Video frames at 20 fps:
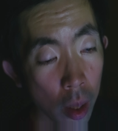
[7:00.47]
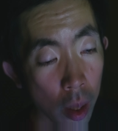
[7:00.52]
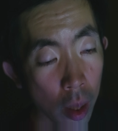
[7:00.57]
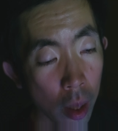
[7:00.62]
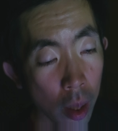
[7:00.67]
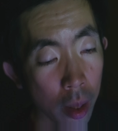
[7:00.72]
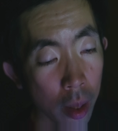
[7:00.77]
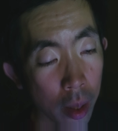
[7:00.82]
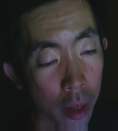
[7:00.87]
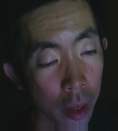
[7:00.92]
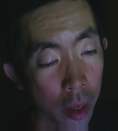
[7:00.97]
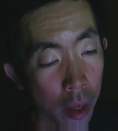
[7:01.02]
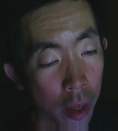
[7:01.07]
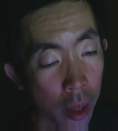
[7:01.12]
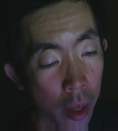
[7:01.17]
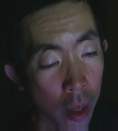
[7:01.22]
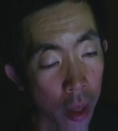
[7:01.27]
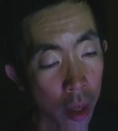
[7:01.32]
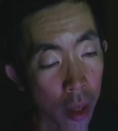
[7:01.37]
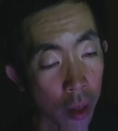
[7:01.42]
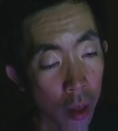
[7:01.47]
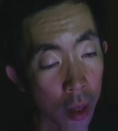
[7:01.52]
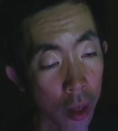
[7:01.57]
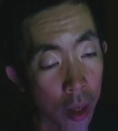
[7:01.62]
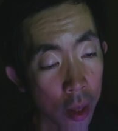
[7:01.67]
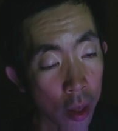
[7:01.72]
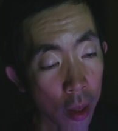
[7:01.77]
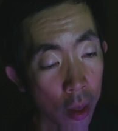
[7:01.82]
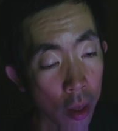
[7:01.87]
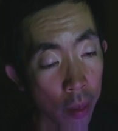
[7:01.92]
「稲川さ
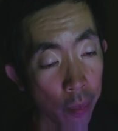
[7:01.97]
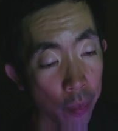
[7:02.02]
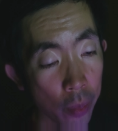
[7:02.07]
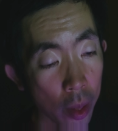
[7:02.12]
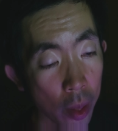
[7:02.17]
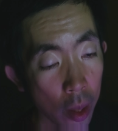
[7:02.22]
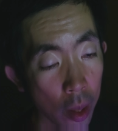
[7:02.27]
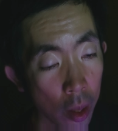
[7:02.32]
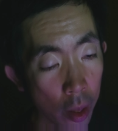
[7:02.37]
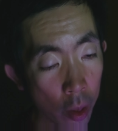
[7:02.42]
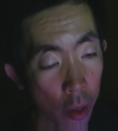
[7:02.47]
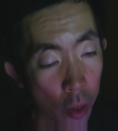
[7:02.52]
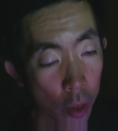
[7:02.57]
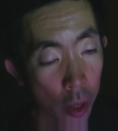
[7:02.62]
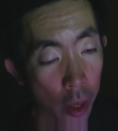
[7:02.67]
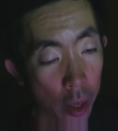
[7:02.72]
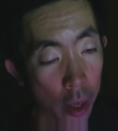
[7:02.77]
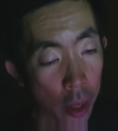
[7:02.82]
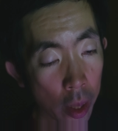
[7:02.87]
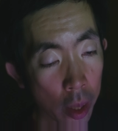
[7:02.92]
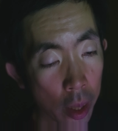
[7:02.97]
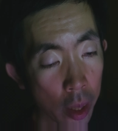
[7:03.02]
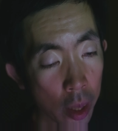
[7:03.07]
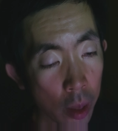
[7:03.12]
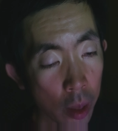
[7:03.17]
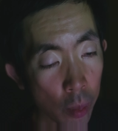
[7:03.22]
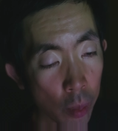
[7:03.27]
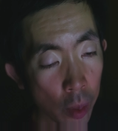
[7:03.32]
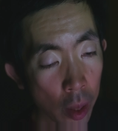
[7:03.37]
んどなたか素晴